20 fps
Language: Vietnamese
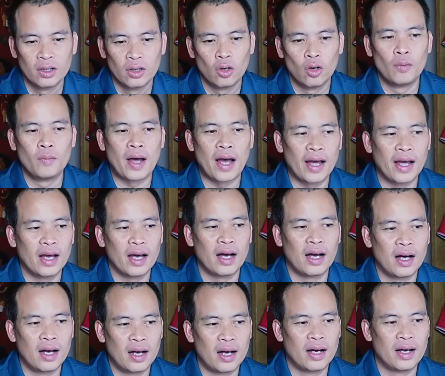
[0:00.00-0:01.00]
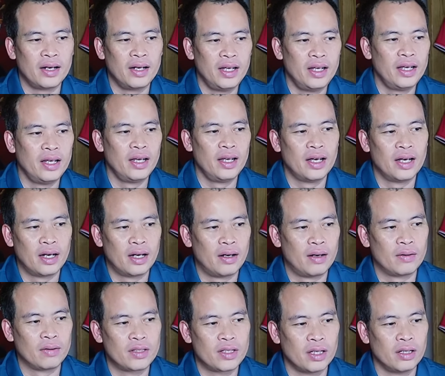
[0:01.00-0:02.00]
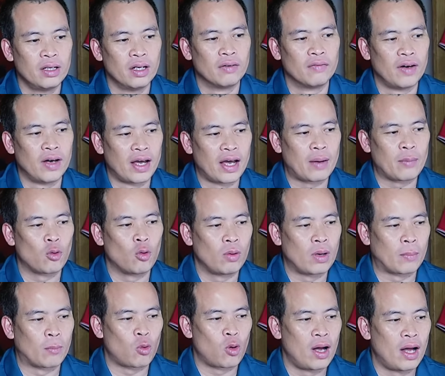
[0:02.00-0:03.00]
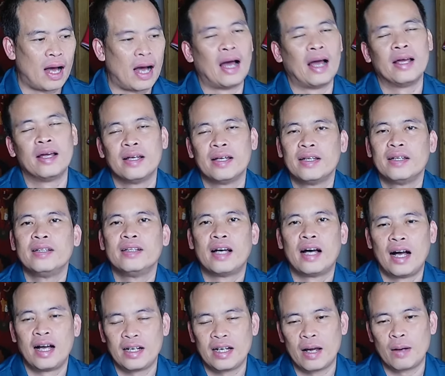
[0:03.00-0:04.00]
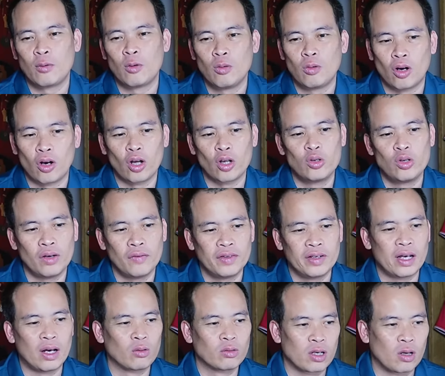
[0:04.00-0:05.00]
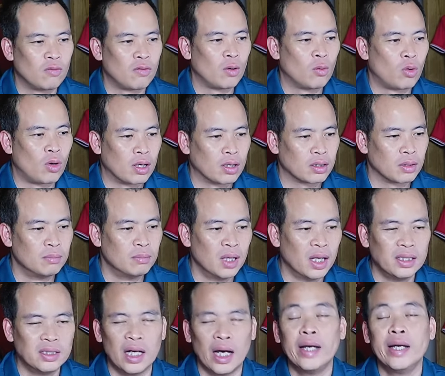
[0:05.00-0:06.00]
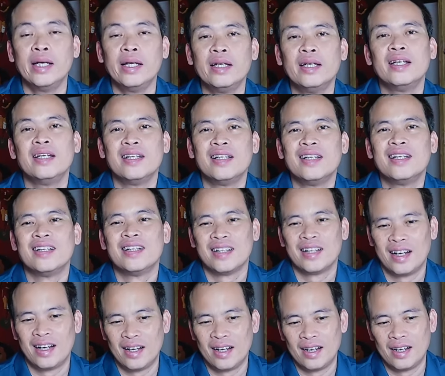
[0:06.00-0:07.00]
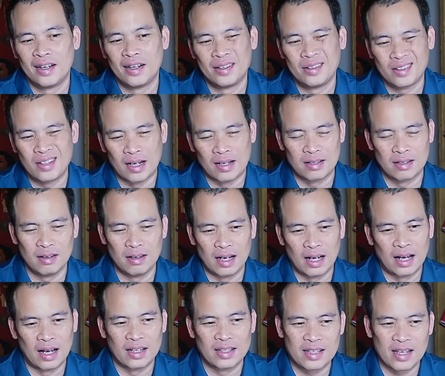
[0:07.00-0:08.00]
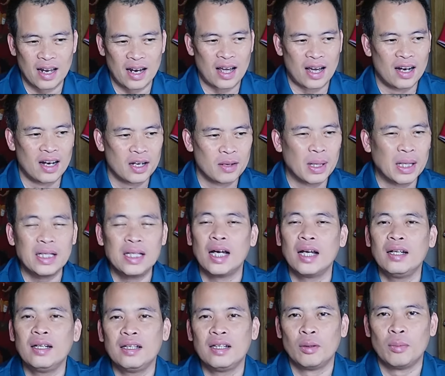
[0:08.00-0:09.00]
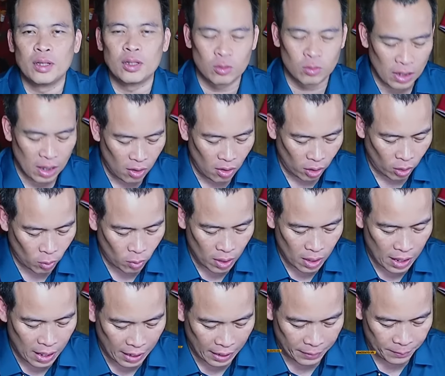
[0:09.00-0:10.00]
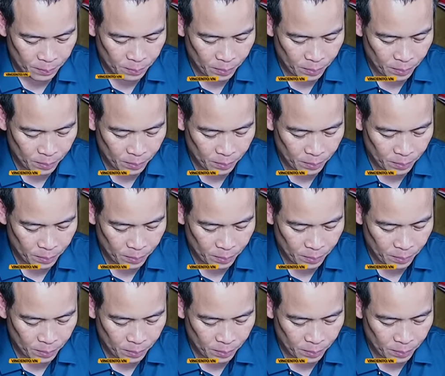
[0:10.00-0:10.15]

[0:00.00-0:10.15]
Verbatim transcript: Hôm nay à, đi à, trên đường về em cũng gặp Quang Hải. Hai anh em cũng có nói chuyện với nhau trong vòng khoảng tầm 10 giây. À, thật sự là sẽ là hơi bất nhẫn nếu mà chúng ta hỏi Quang Hải.